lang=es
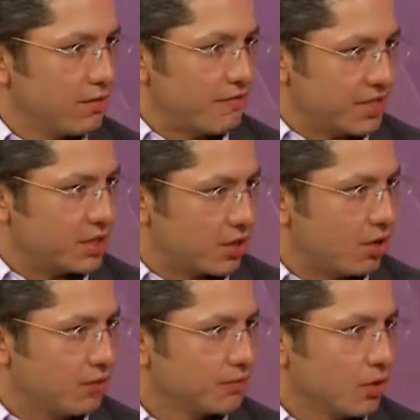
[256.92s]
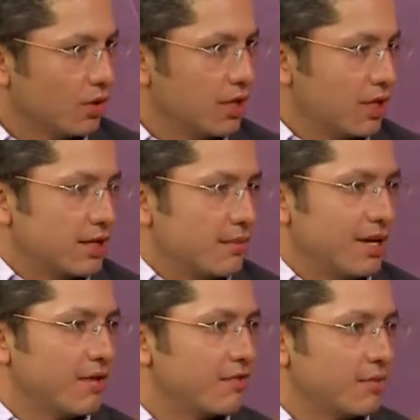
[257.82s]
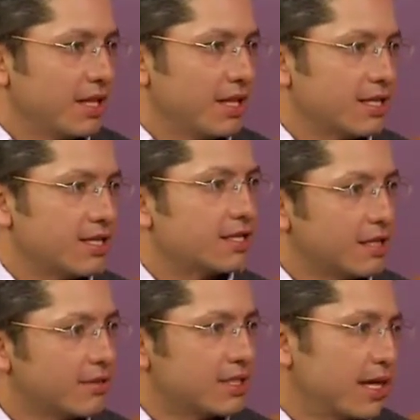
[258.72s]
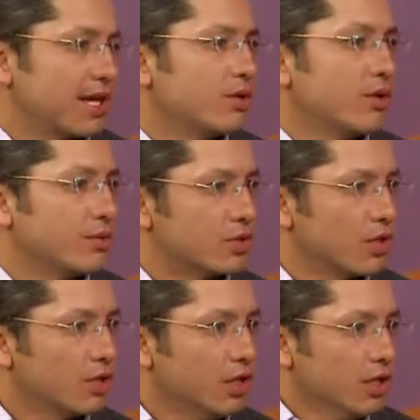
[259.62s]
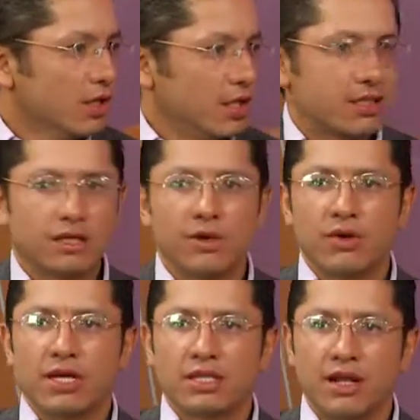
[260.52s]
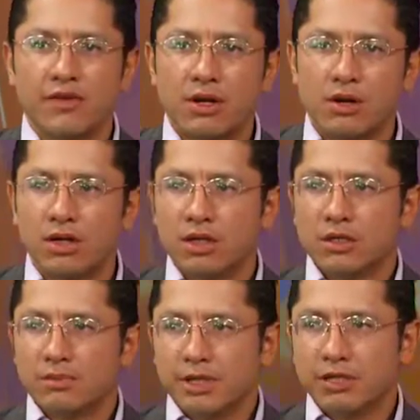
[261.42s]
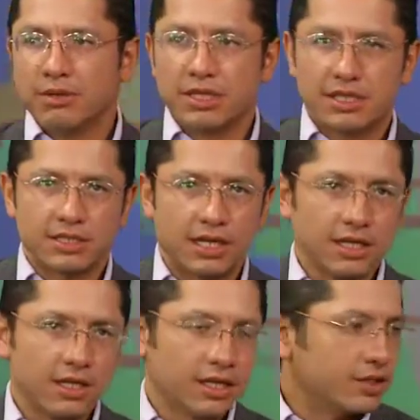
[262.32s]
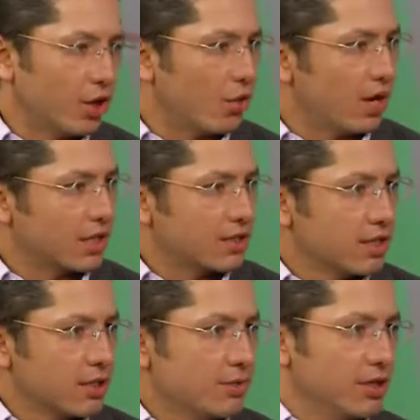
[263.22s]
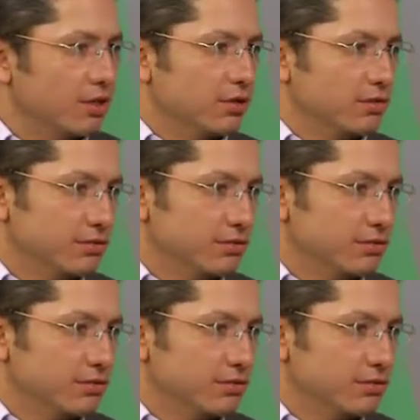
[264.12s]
físico, en tema de enfermedades, estarme tragando la emoción y decir, bueno, hay tráfico, pero no voy a estresar y te lo guardas. Bueno, lo ideal